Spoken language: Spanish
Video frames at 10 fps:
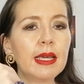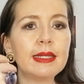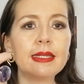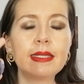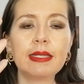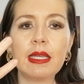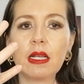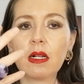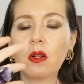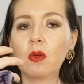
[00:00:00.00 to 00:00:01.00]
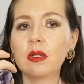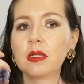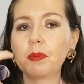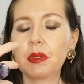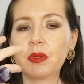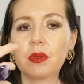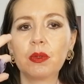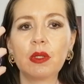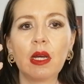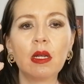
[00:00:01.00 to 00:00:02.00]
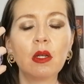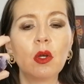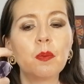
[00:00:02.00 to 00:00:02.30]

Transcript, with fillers: ese ciclo, esa persona,